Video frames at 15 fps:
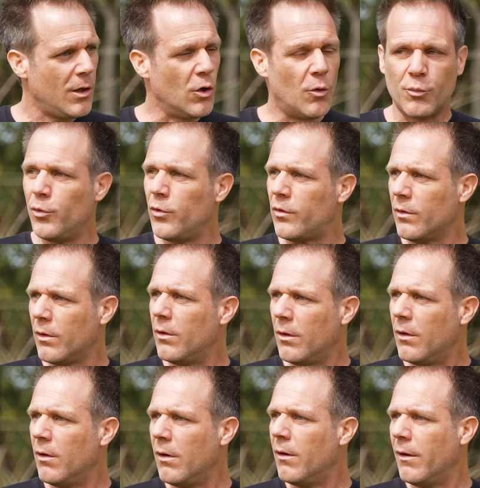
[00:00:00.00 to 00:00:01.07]
Et en plus,
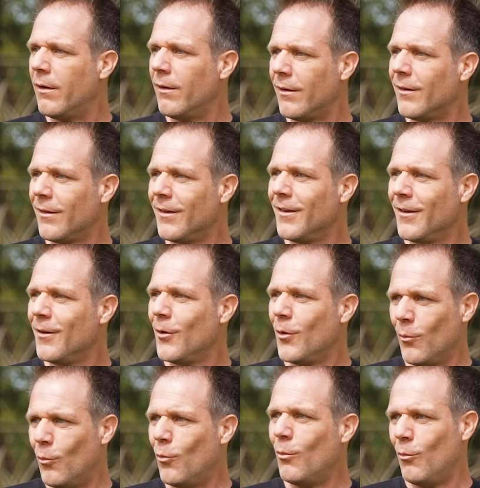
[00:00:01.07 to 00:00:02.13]
moi
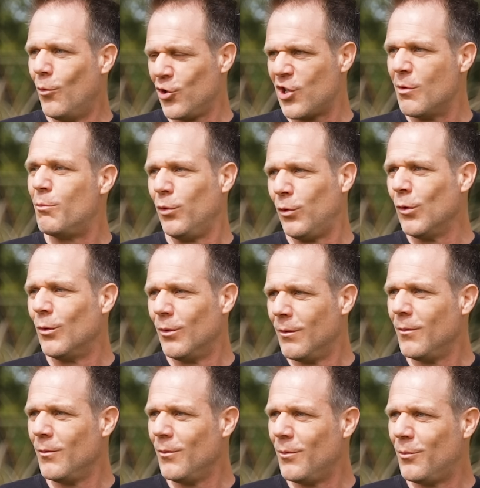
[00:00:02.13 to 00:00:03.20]
j'aime plutôt,
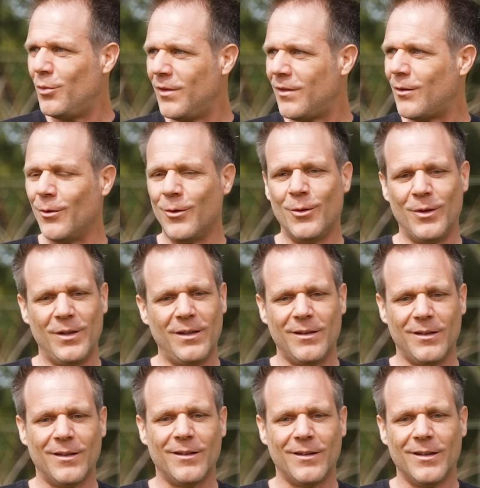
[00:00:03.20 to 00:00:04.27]
puisque
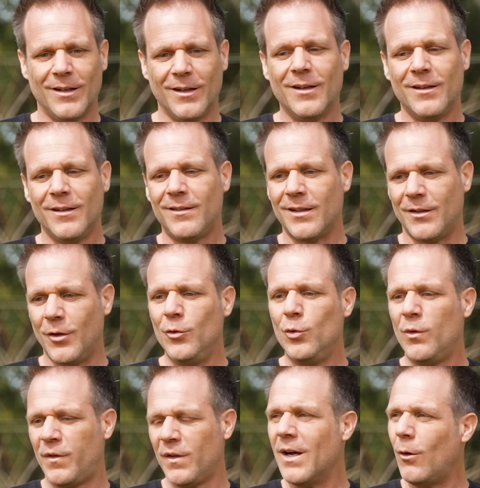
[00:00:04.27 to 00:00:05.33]
ça donne
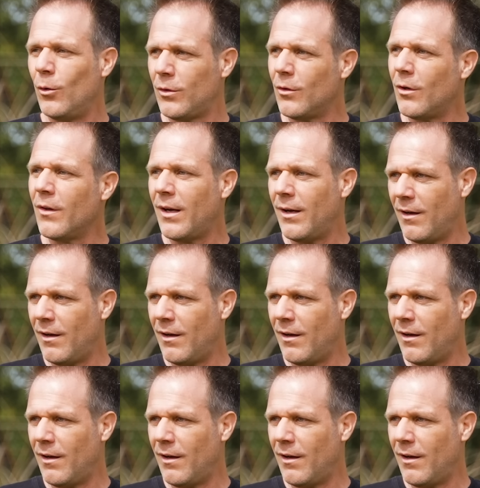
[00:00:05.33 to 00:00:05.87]
du fil à retordre